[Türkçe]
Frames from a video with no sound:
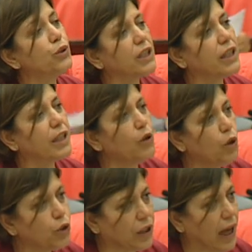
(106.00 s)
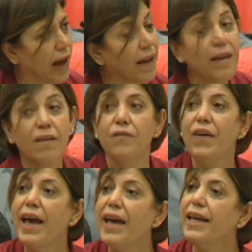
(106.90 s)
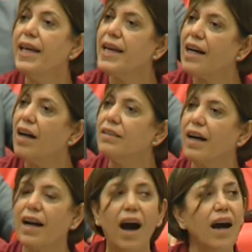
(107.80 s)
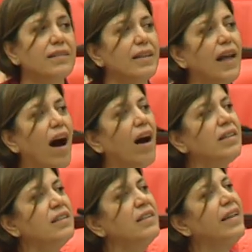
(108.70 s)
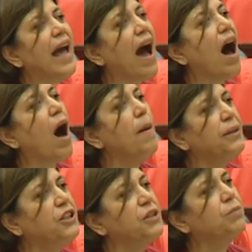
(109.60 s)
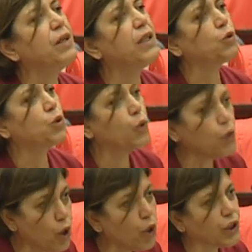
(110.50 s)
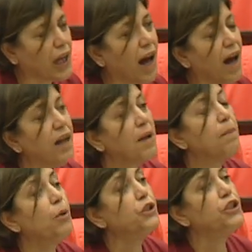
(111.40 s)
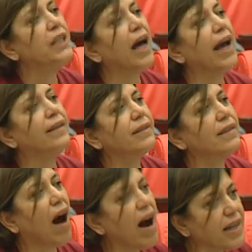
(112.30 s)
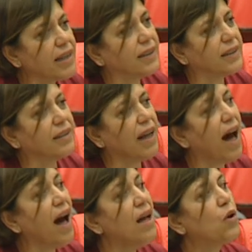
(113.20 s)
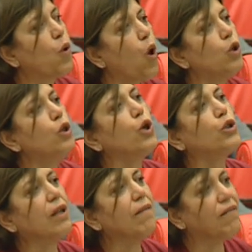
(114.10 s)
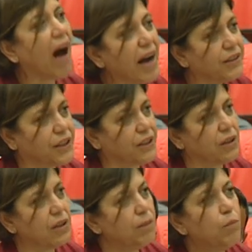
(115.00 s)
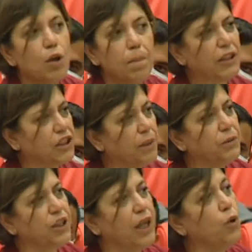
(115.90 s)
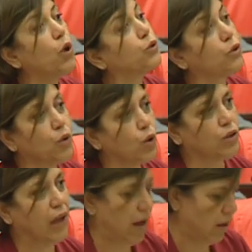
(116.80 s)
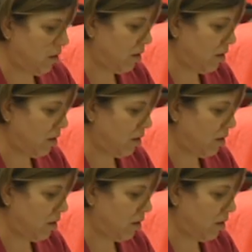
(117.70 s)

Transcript: sıkılıyorsa ve ilk anda katile adın ne abicim diye soruluyorsa bu cinayetin arkasında kolluk da vardır. Bunun başka bir şeyi yoktur nokta. Peki,